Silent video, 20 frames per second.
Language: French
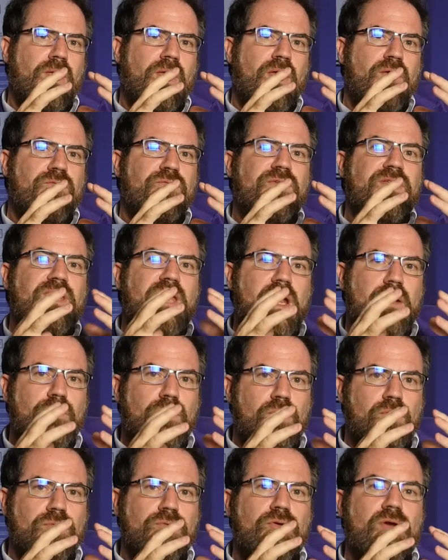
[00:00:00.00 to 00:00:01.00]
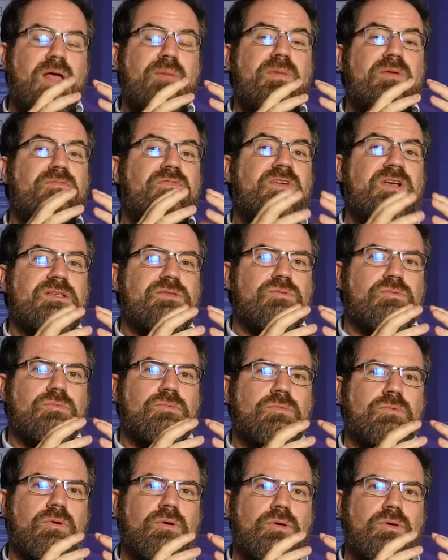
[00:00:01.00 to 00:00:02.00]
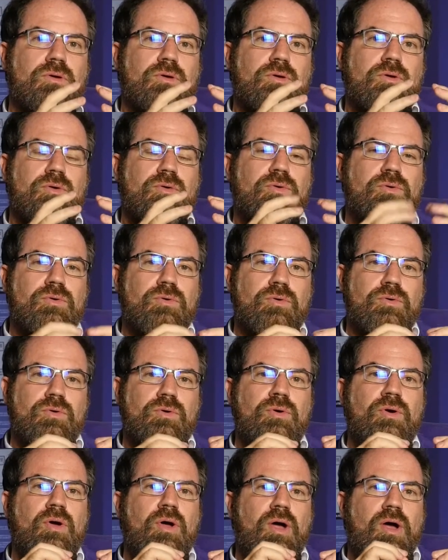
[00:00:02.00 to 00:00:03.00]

finalement, de la même façon euh, que